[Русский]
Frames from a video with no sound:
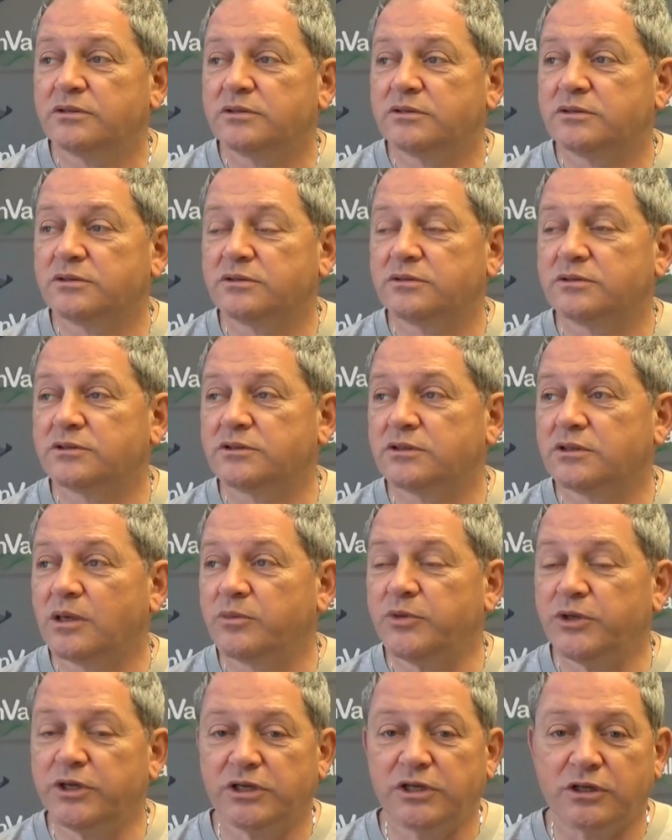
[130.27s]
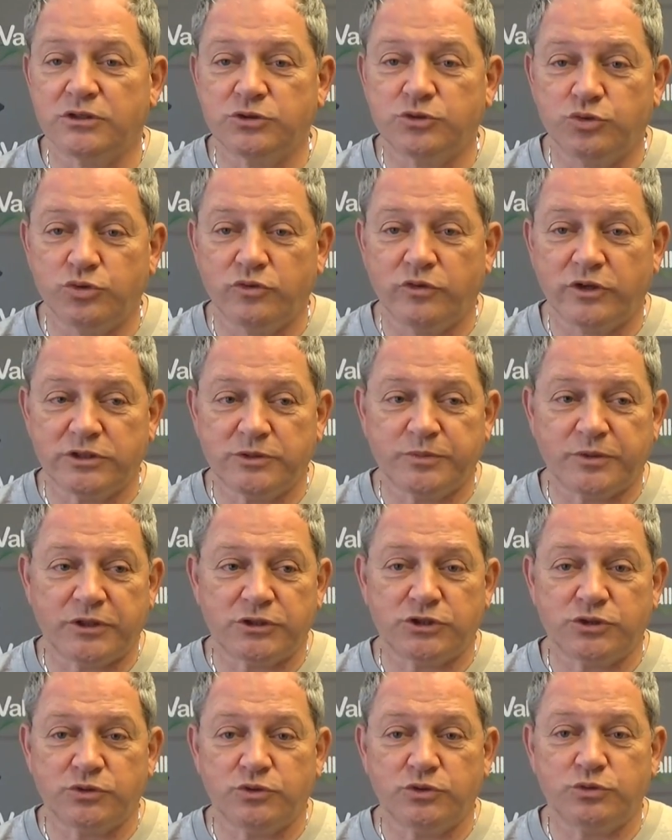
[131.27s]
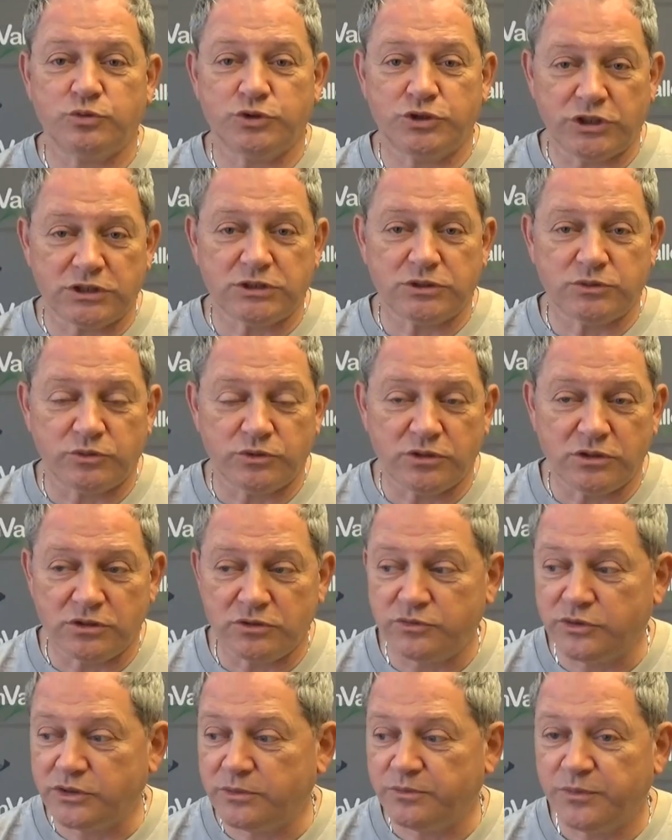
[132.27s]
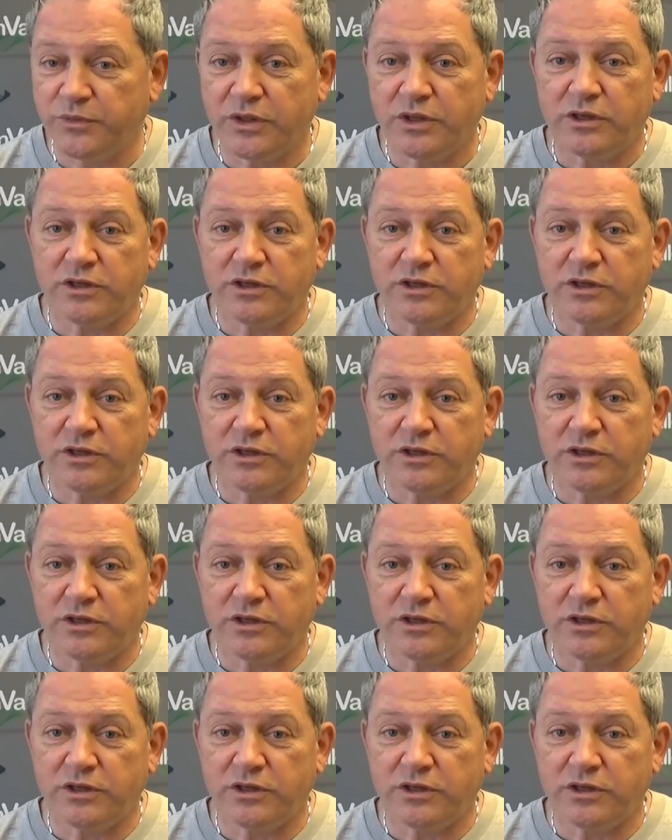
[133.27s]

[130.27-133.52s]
э, американскую, и вас спрашивают, участвовали ли вы,